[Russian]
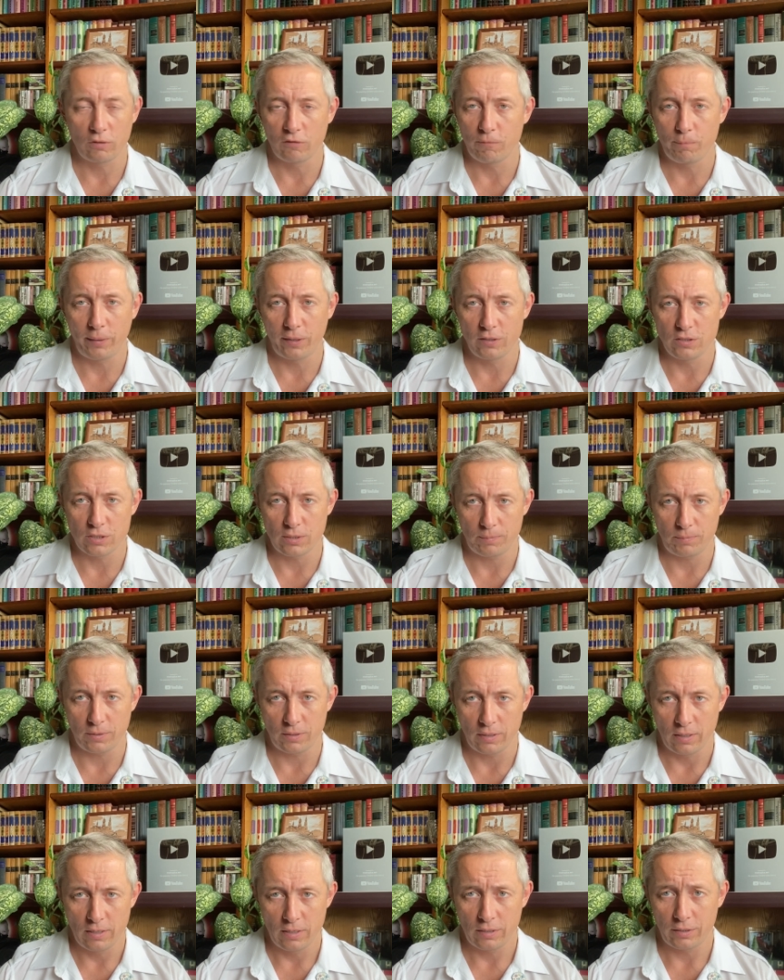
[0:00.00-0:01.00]
В
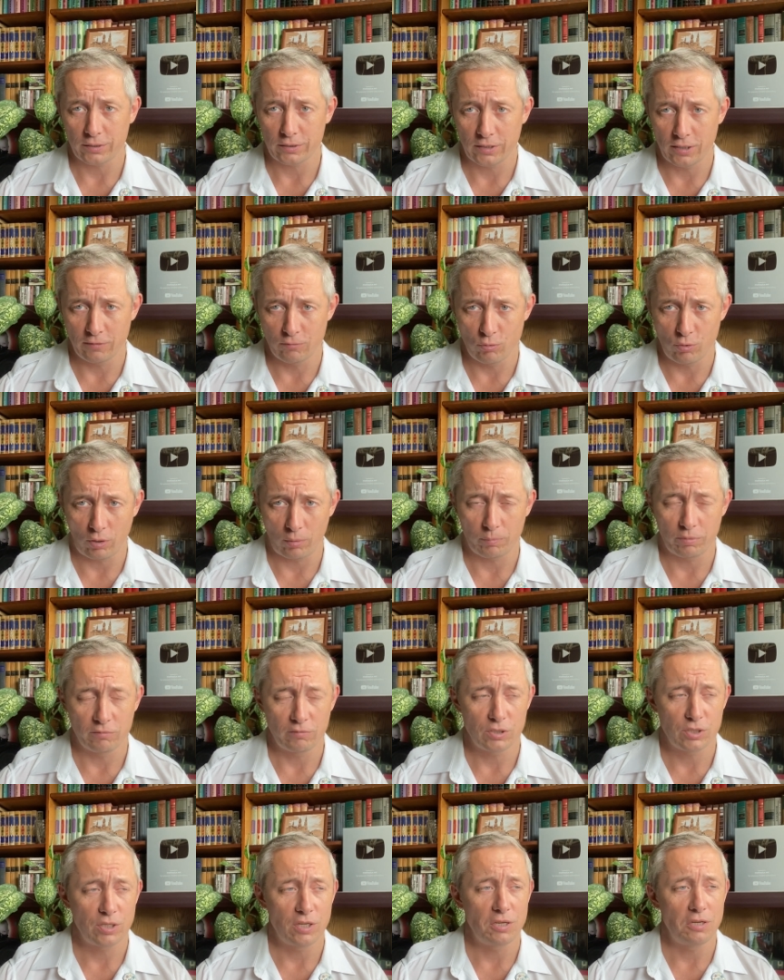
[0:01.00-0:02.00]
принципе, разговор о
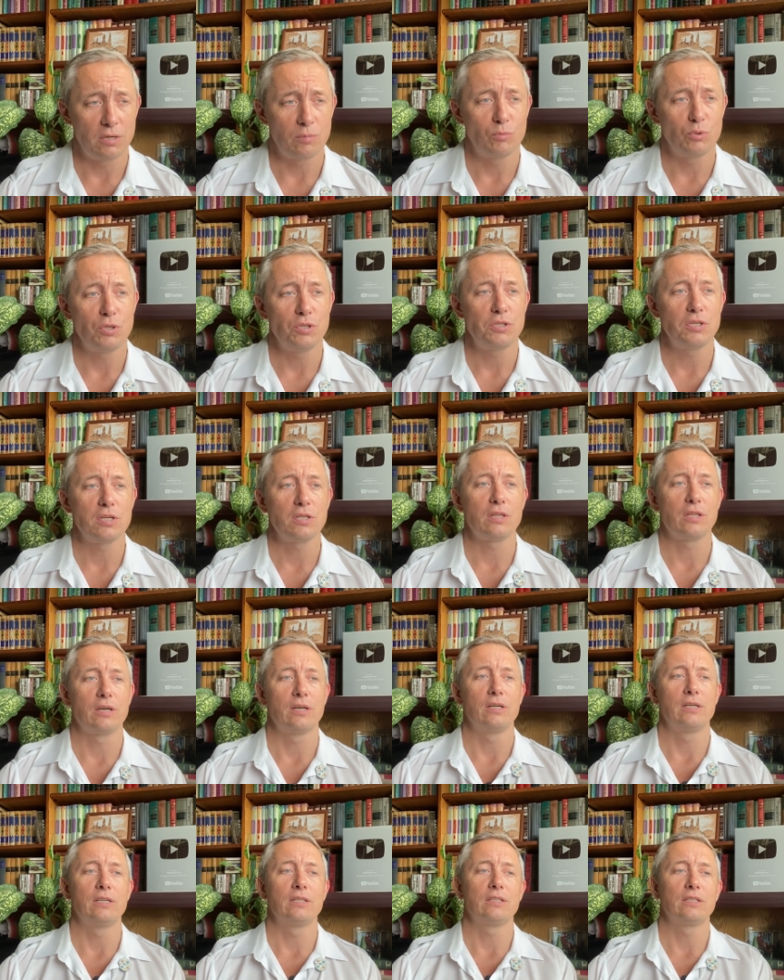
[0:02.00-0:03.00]
повышении
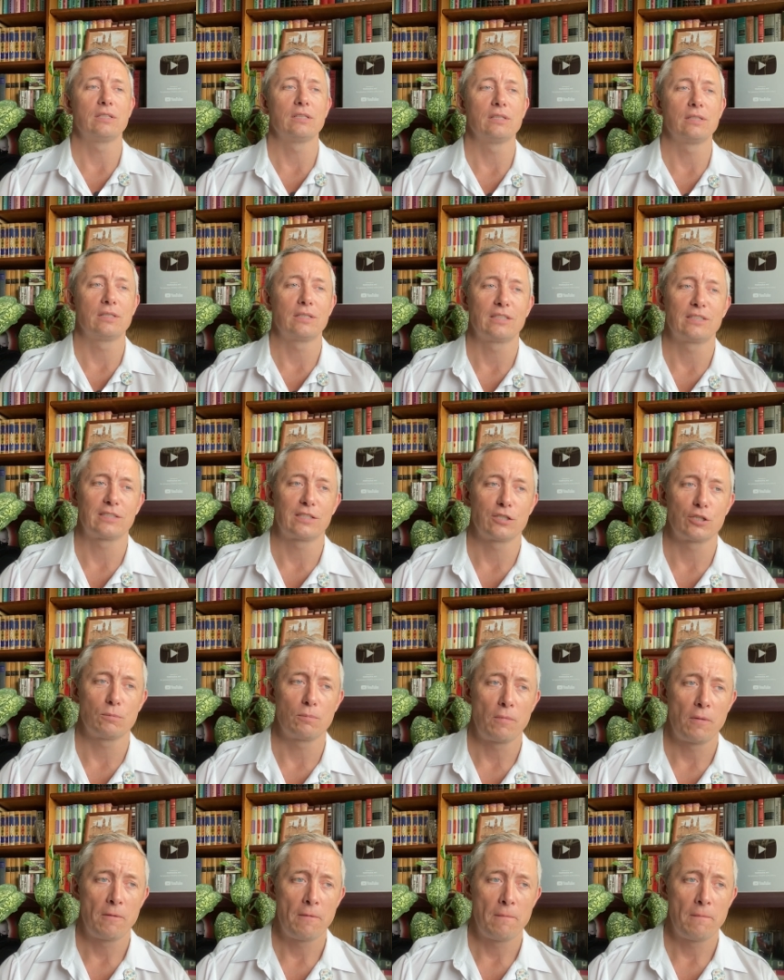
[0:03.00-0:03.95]
иммунитета – это, так скажем,